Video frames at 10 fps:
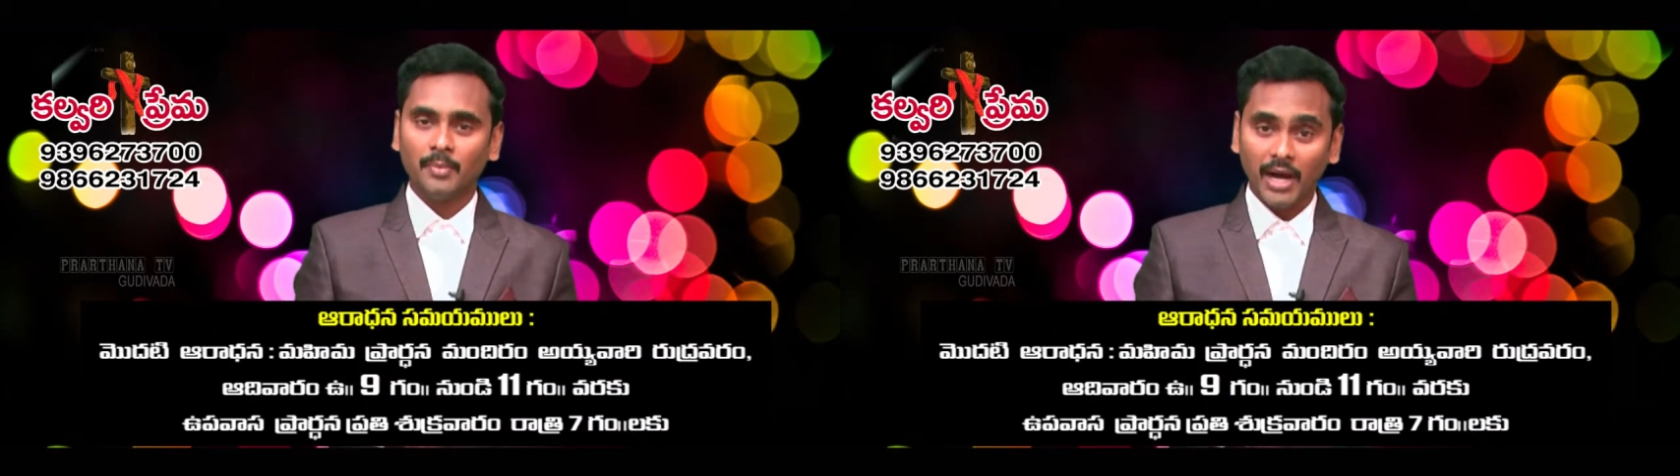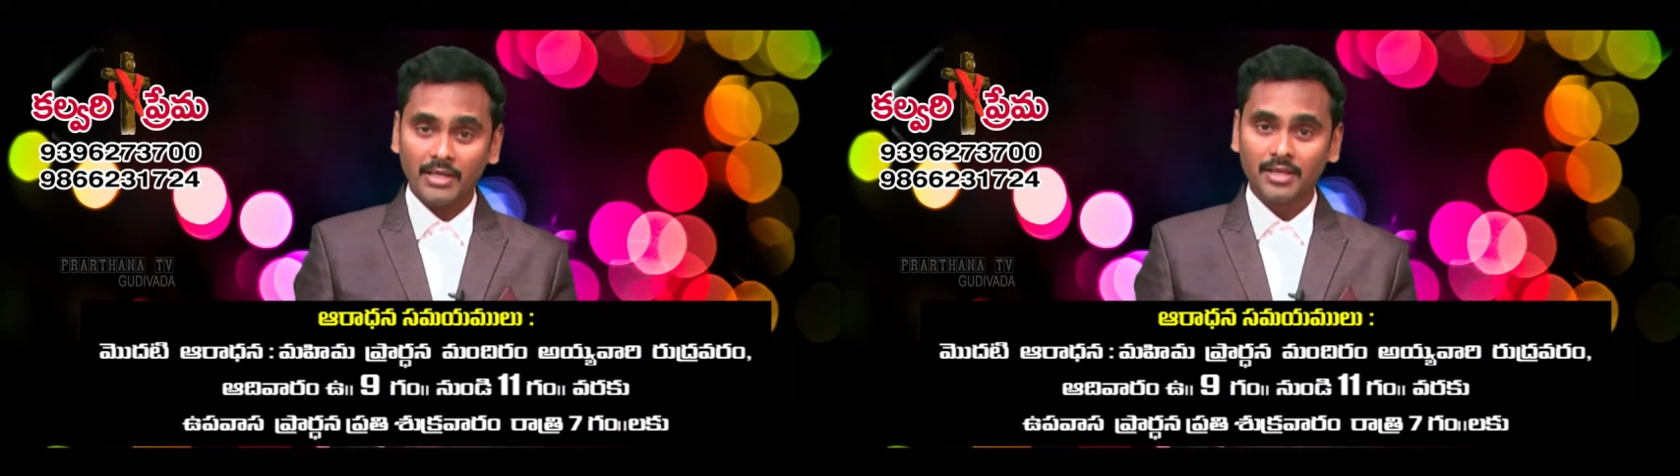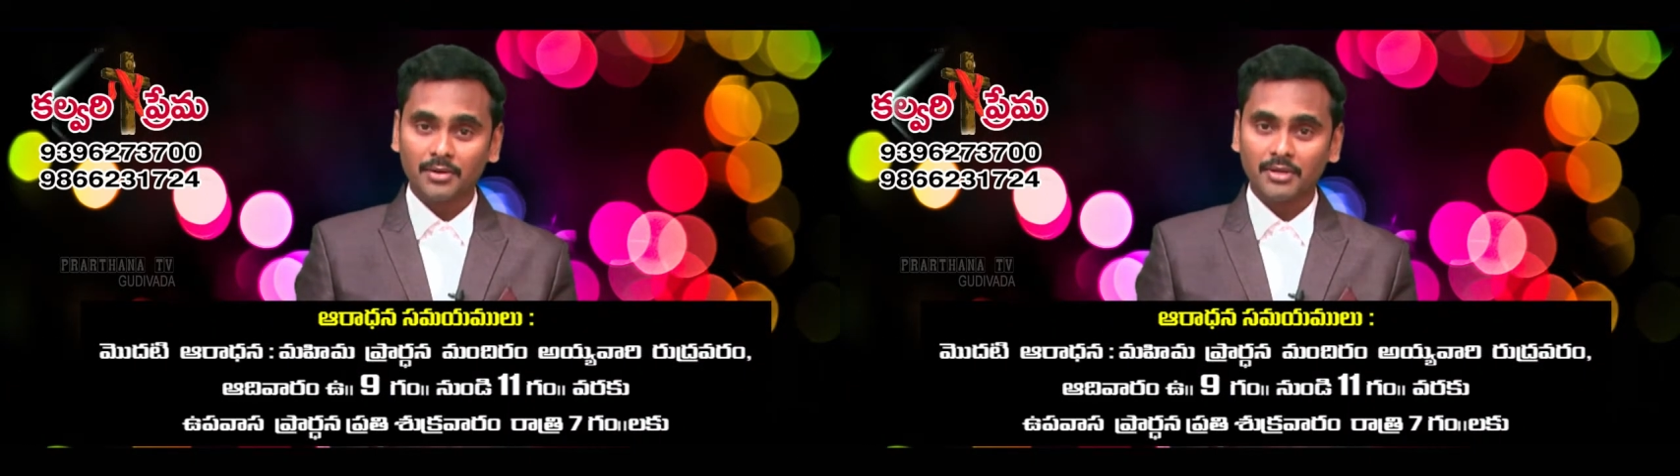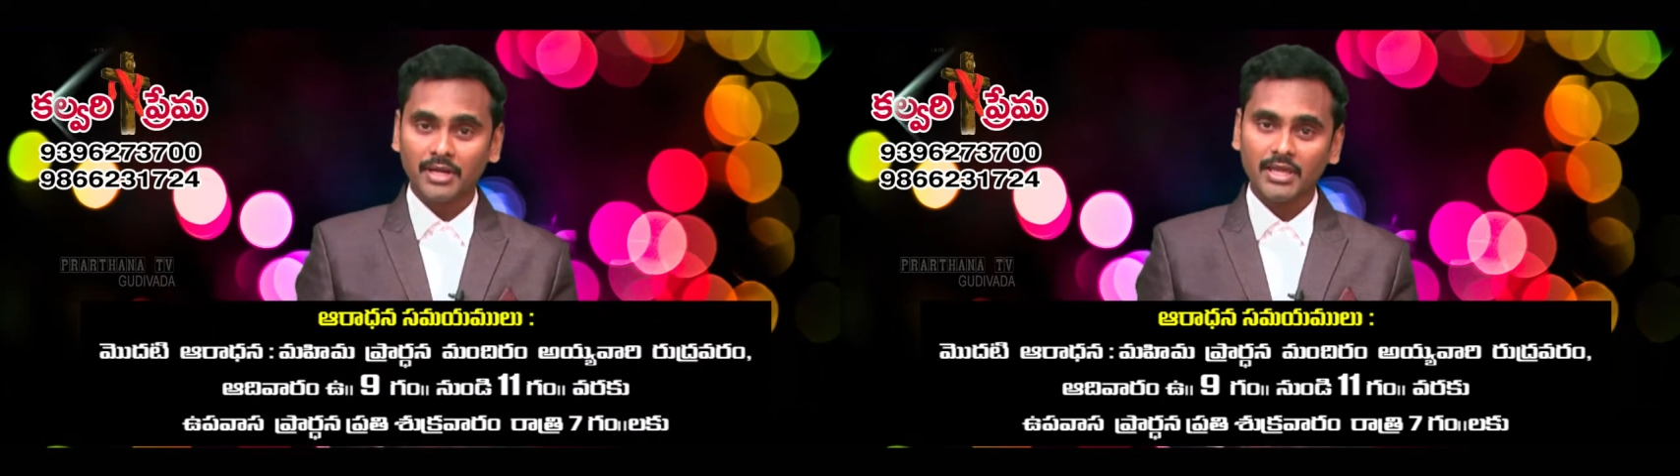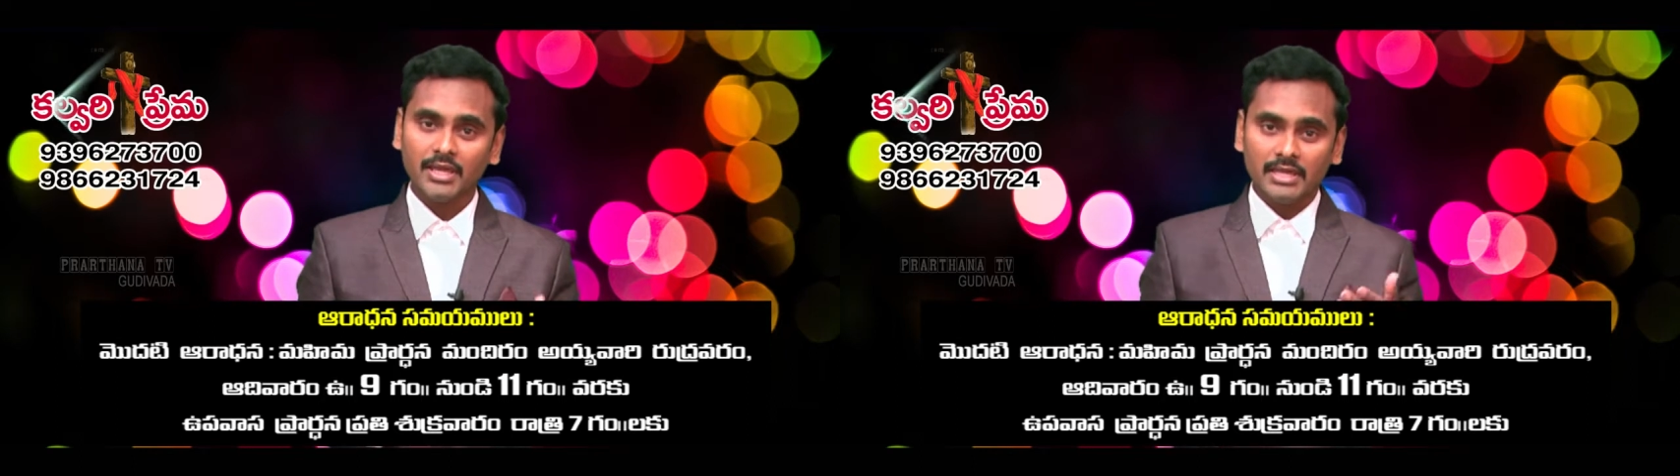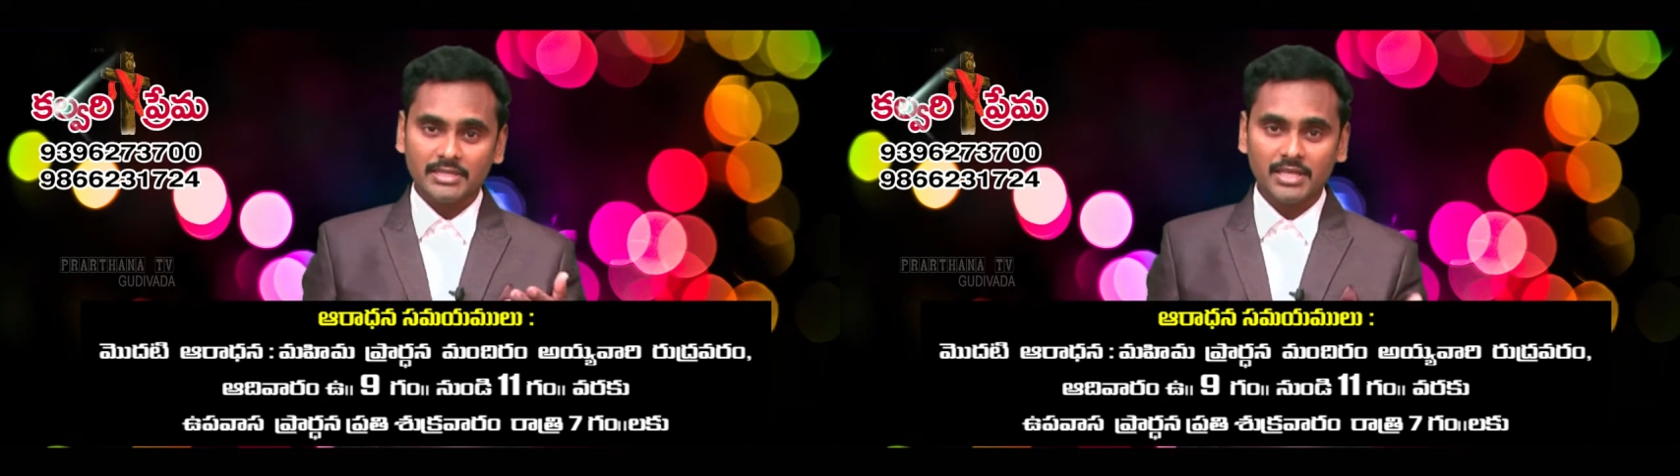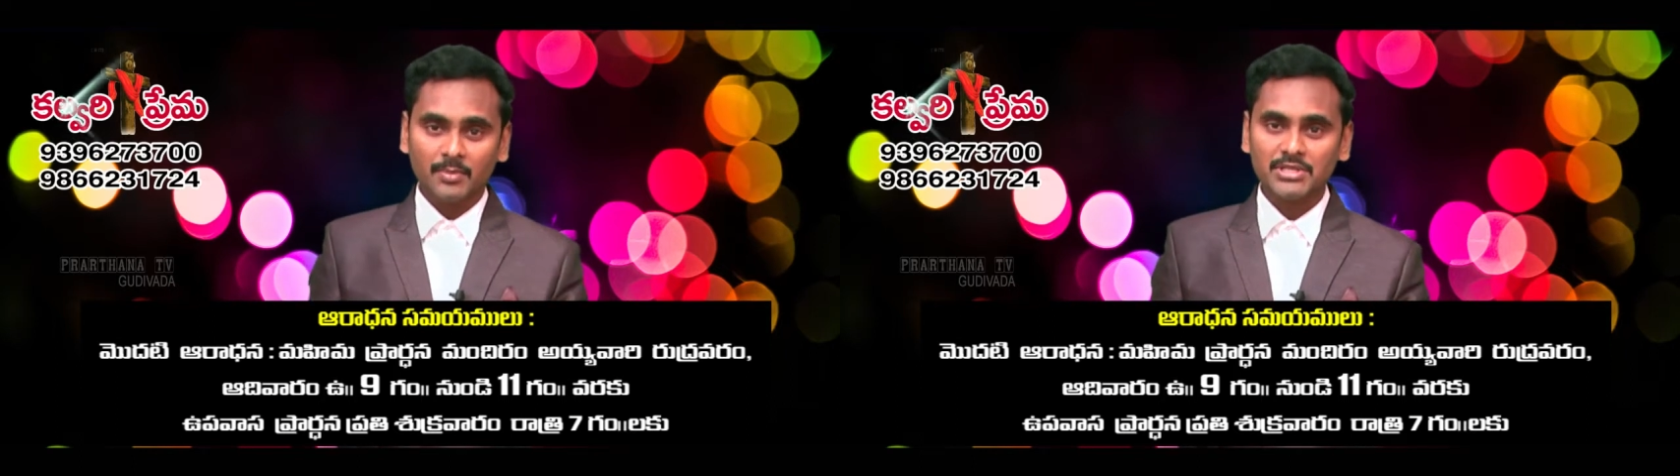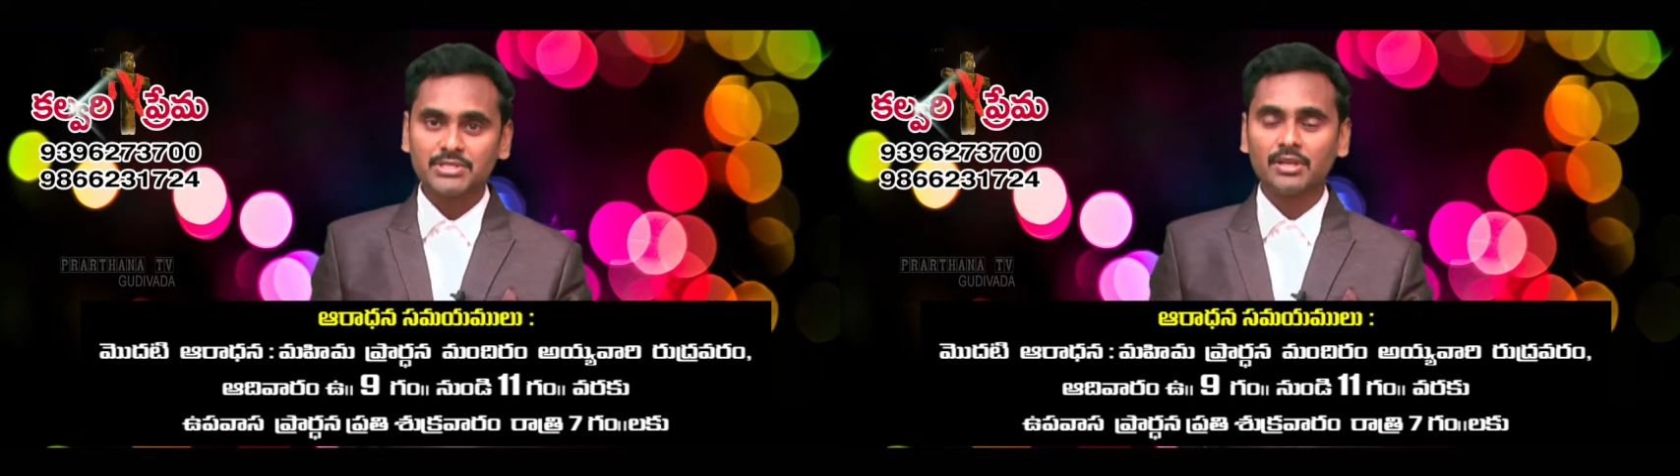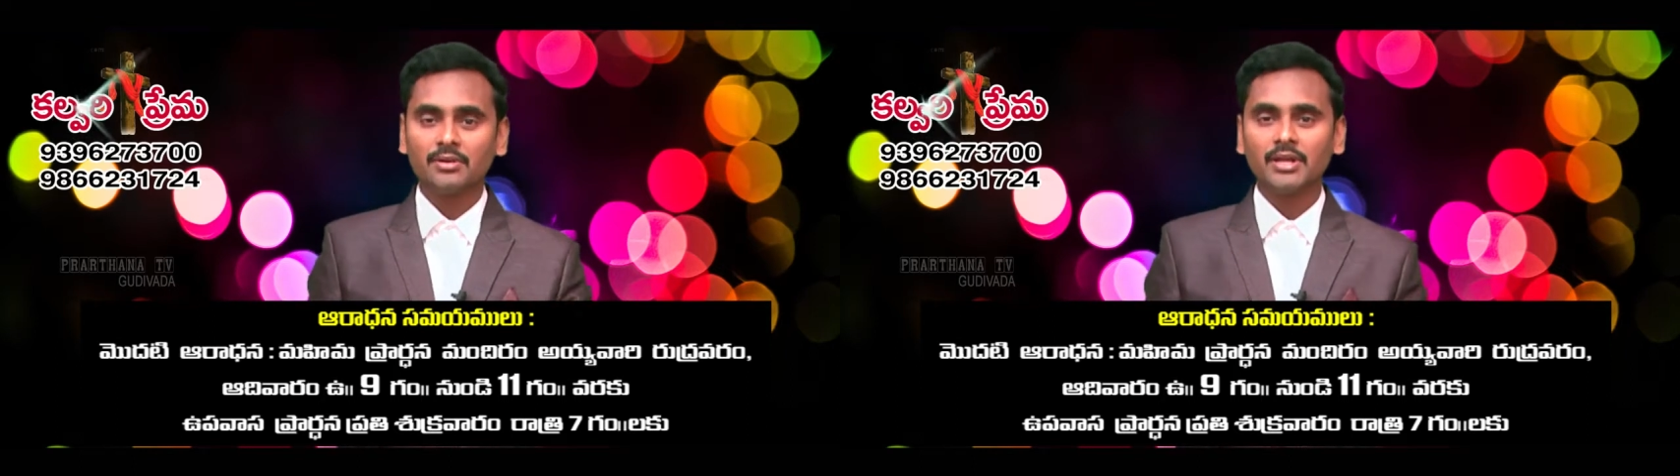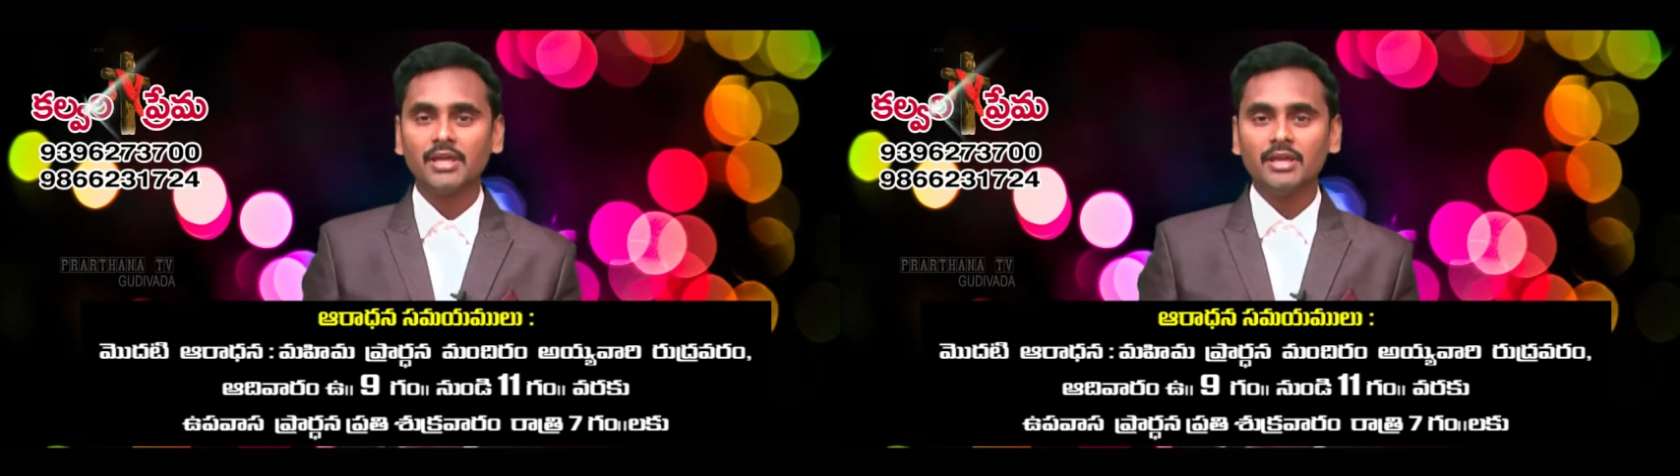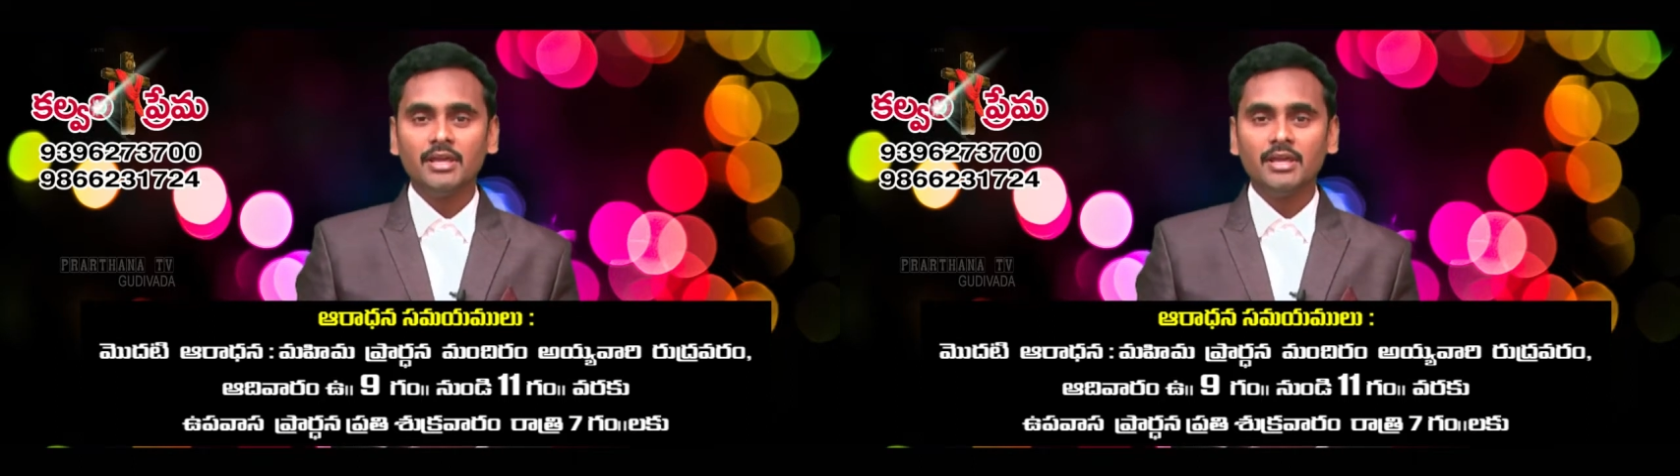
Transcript: బాధల నుండి సమస్యల నుండి